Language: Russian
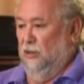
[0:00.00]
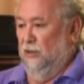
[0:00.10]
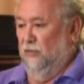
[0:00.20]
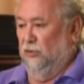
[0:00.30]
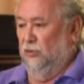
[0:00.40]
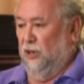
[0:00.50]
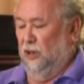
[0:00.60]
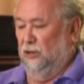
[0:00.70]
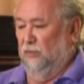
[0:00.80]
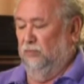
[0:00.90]
И вот он
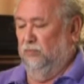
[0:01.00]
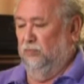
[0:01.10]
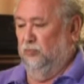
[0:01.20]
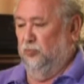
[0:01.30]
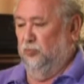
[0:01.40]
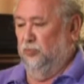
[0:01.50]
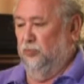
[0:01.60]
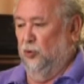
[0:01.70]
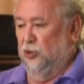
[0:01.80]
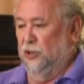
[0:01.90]
как-то
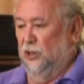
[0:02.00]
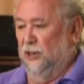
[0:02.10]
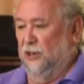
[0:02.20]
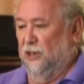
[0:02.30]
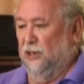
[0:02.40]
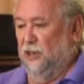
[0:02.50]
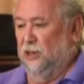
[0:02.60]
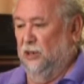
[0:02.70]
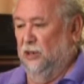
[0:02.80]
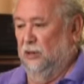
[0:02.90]
очень сильно
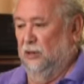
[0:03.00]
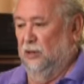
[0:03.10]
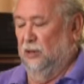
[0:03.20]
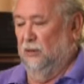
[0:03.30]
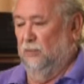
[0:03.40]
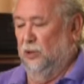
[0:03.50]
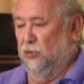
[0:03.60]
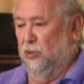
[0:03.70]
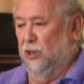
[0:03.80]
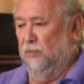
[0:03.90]
разозлился и
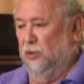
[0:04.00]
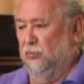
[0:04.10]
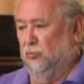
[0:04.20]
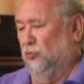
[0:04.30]
подошел ко мне,